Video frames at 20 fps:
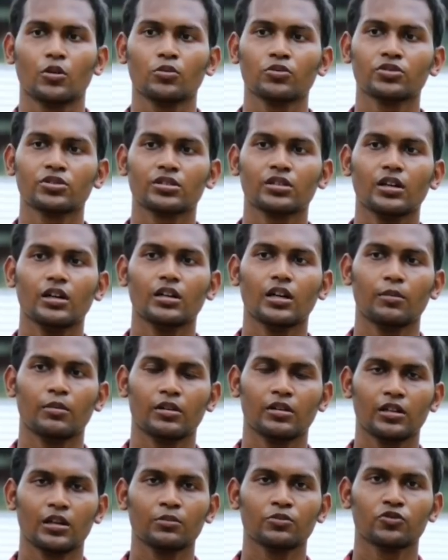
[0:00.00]
নমস্কার
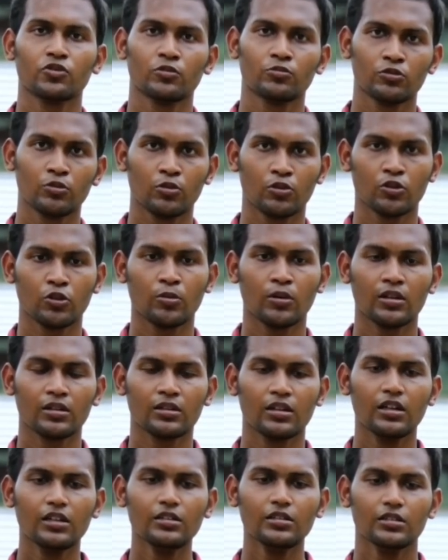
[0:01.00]
আমার নাম সৌম্য
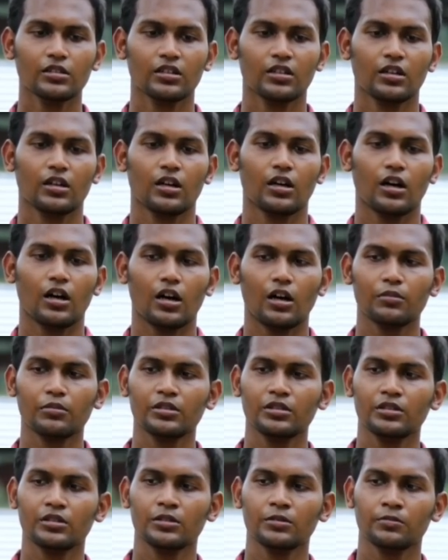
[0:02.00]
বন্দ্যোপাধ্যায়
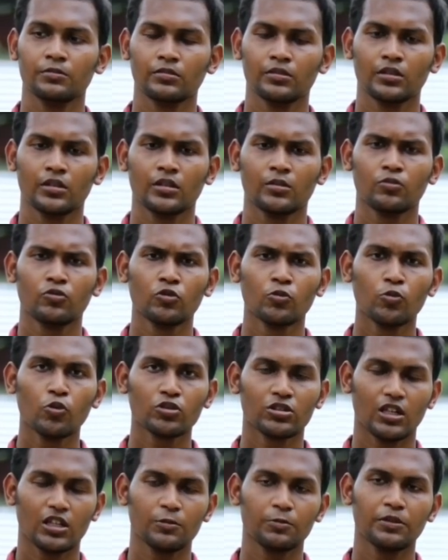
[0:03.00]
আমি পূর্ব
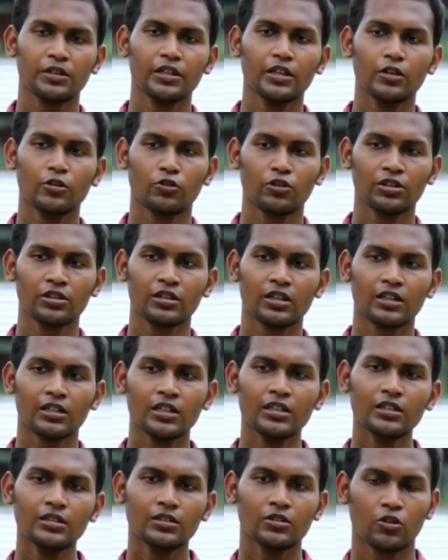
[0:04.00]
সাতবেড়িয়া
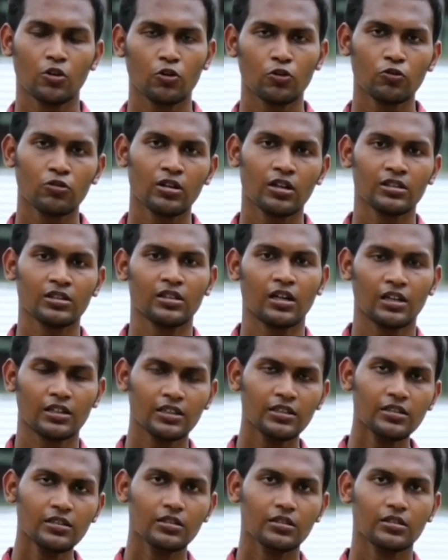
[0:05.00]
হরিণঘাটা উপরাতে
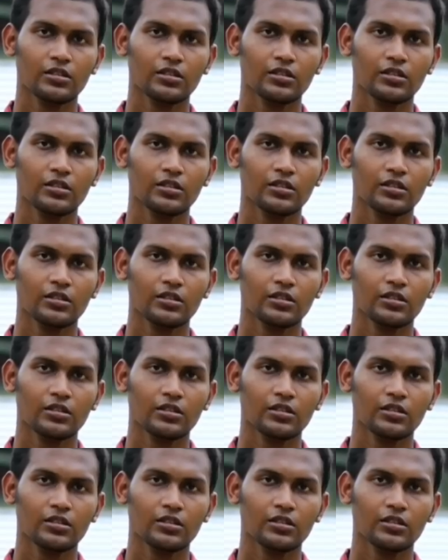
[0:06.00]
থাকি